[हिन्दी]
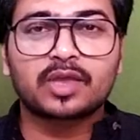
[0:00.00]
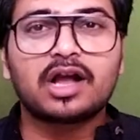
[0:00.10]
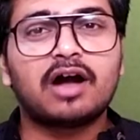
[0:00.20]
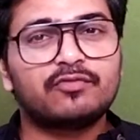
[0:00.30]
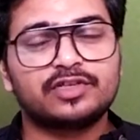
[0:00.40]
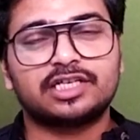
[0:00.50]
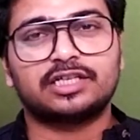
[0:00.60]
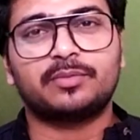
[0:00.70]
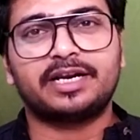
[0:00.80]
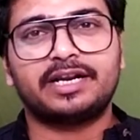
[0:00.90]
काफ़ी
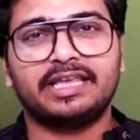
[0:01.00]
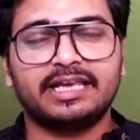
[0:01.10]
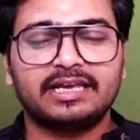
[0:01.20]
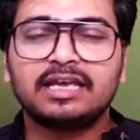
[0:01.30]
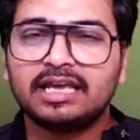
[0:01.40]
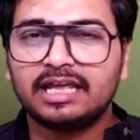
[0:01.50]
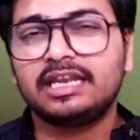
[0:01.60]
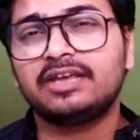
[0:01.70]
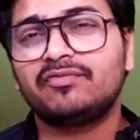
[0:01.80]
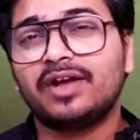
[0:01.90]
ज़्यादा बढ़ रही है
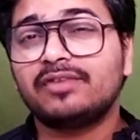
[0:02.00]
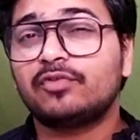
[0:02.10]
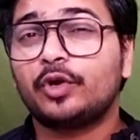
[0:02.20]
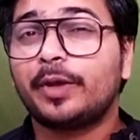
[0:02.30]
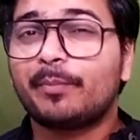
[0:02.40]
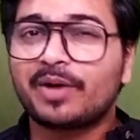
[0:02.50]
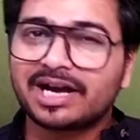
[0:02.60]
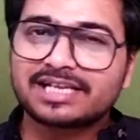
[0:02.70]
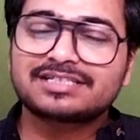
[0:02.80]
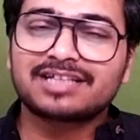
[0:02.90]
इनकी फ़ैन फॉलोइंग
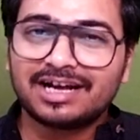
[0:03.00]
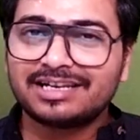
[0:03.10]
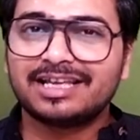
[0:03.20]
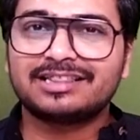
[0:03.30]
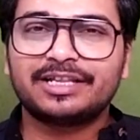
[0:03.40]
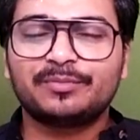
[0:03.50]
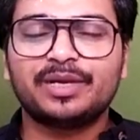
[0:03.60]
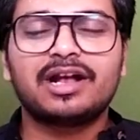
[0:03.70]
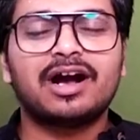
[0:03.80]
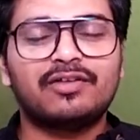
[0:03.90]
पाकिस्तान के अंदर भी
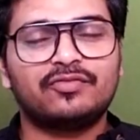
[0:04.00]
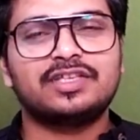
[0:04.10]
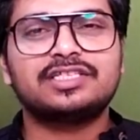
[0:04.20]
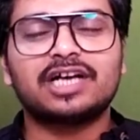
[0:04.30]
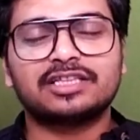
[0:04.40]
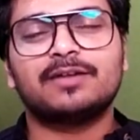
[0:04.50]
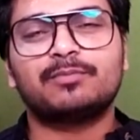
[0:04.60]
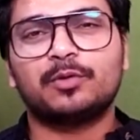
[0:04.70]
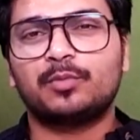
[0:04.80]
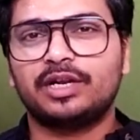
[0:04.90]
काफ़ी ज़्यादा
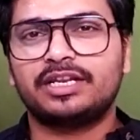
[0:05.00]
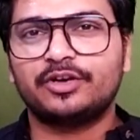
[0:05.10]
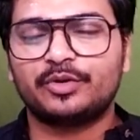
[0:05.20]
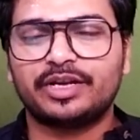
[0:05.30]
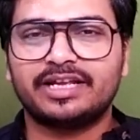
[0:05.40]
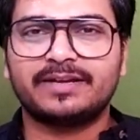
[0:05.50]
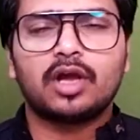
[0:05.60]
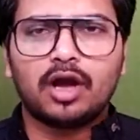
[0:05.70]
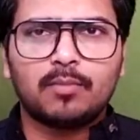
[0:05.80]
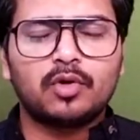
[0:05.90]
पॉपुलर ये हो रहे हैं
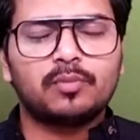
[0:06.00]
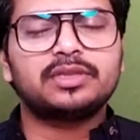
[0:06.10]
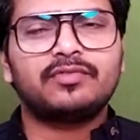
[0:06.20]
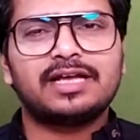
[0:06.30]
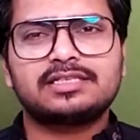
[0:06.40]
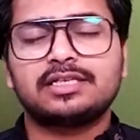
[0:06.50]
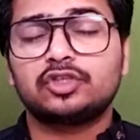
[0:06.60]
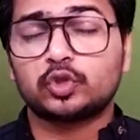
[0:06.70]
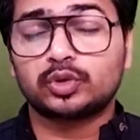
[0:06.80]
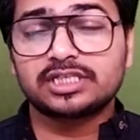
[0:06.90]
मोहम्मद फैज़ ने
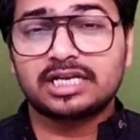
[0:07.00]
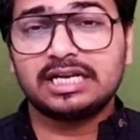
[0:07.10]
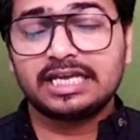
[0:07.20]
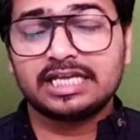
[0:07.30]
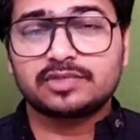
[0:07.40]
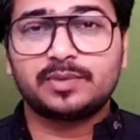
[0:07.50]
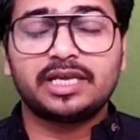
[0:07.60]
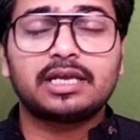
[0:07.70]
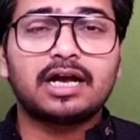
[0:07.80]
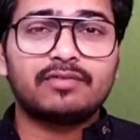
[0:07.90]
14 साल की एज में
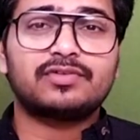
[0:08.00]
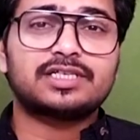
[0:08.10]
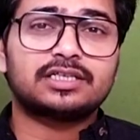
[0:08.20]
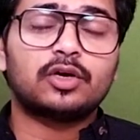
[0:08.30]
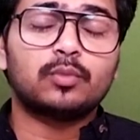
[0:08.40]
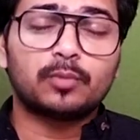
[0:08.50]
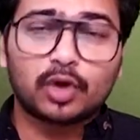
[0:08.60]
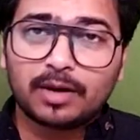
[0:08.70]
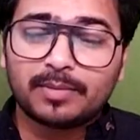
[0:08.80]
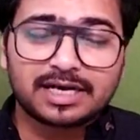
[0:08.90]
ही काफ़ी ज़्यादा
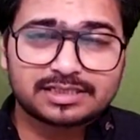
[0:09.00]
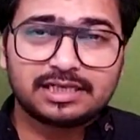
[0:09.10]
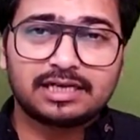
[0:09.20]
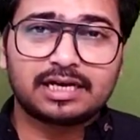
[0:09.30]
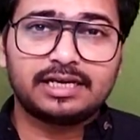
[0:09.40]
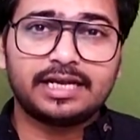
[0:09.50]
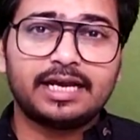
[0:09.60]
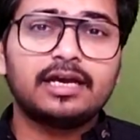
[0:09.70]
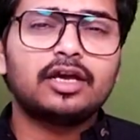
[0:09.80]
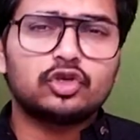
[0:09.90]
मुकाम हासिल कर लिया
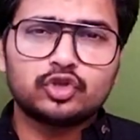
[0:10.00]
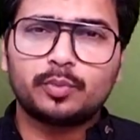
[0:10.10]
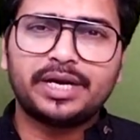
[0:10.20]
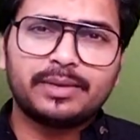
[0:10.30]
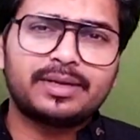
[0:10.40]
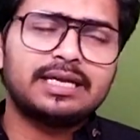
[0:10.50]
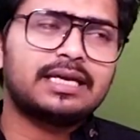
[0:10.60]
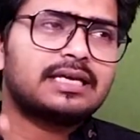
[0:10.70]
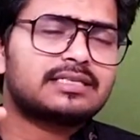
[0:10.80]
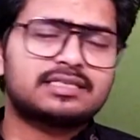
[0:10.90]
है जो बड़े बड़े
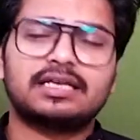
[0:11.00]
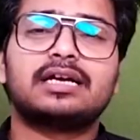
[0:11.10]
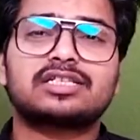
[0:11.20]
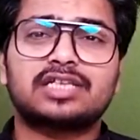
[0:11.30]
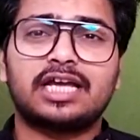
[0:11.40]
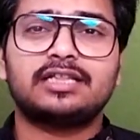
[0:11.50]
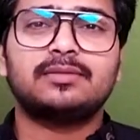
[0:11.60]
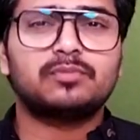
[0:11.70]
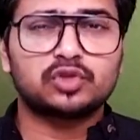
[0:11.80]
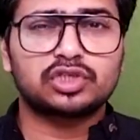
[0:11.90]
सिंगर शायद
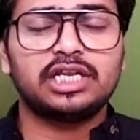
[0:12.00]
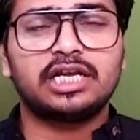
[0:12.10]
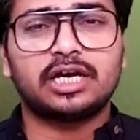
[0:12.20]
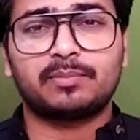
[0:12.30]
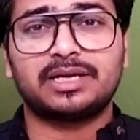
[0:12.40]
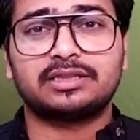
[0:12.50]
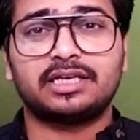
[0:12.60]
मुश्किल ही कर पाते